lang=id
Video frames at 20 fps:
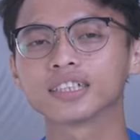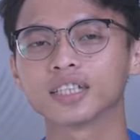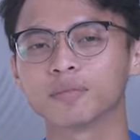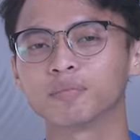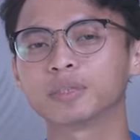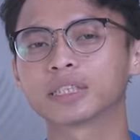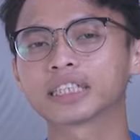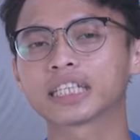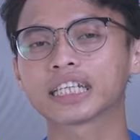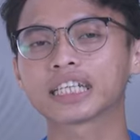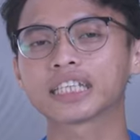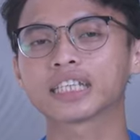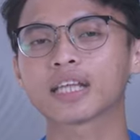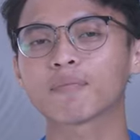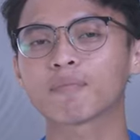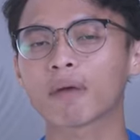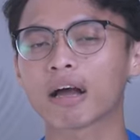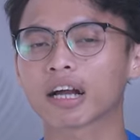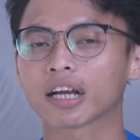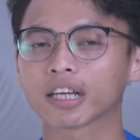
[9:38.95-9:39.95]
sih yang bisa
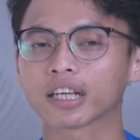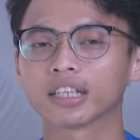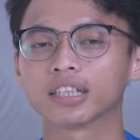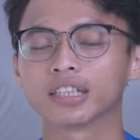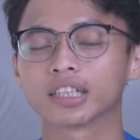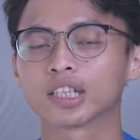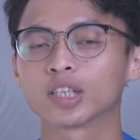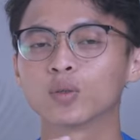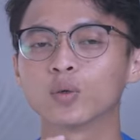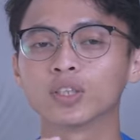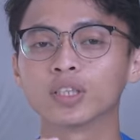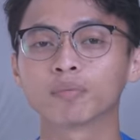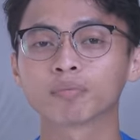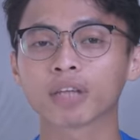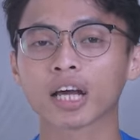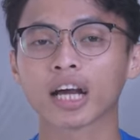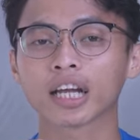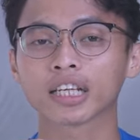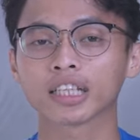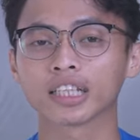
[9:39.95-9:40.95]
kita pakai di kedua jam
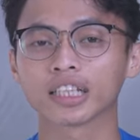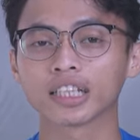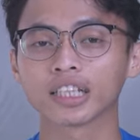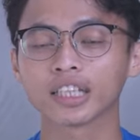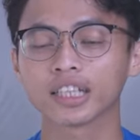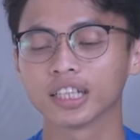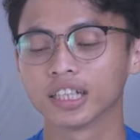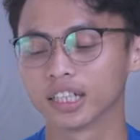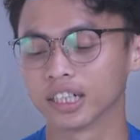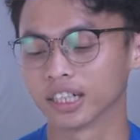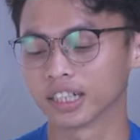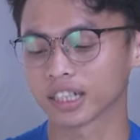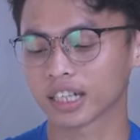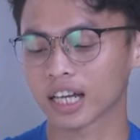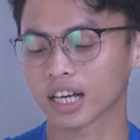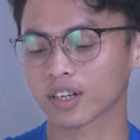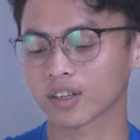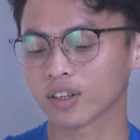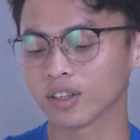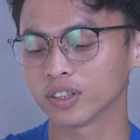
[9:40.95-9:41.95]
tangan ini.
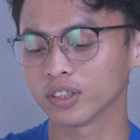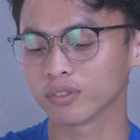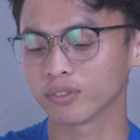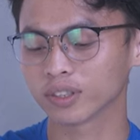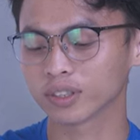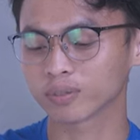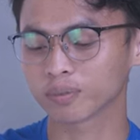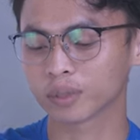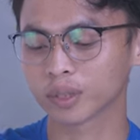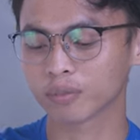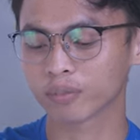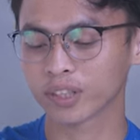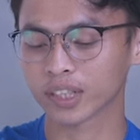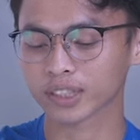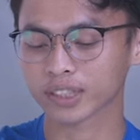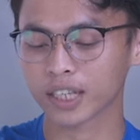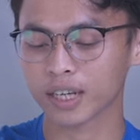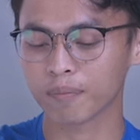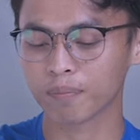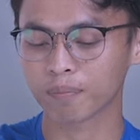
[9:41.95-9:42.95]
Nah, kalau di Fitbit
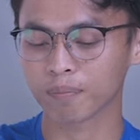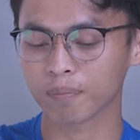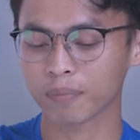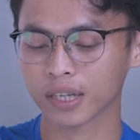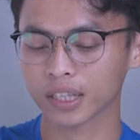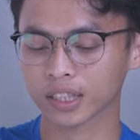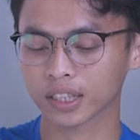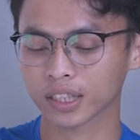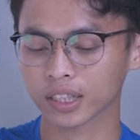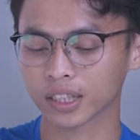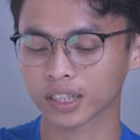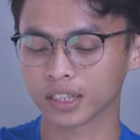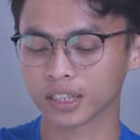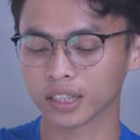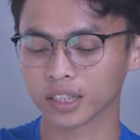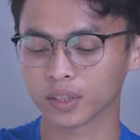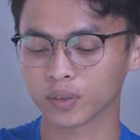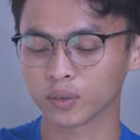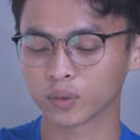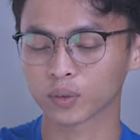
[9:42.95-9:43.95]
Versa 4 uh,
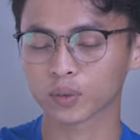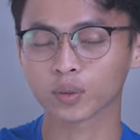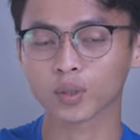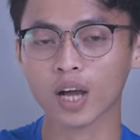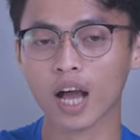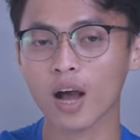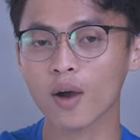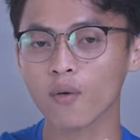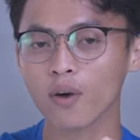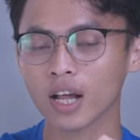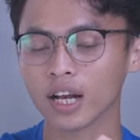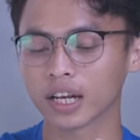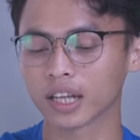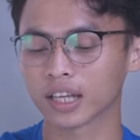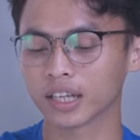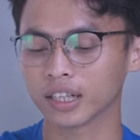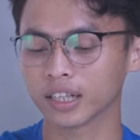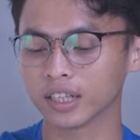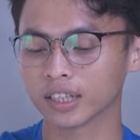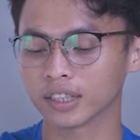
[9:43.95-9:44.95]
eh, untuk awal
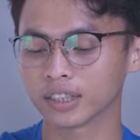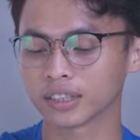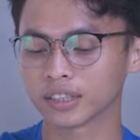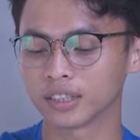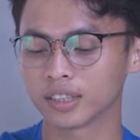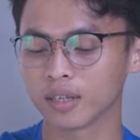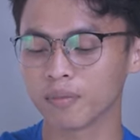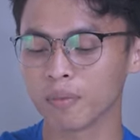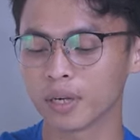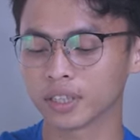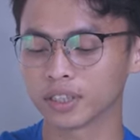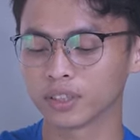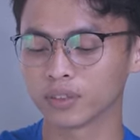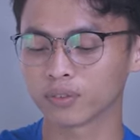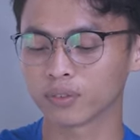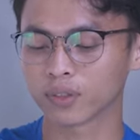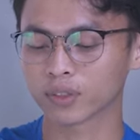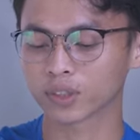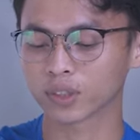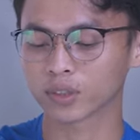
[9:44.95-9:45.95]
ya, dia by
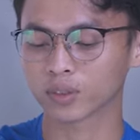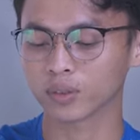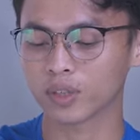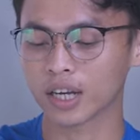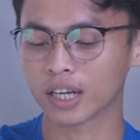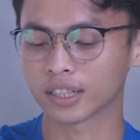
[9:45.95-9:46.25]
default itu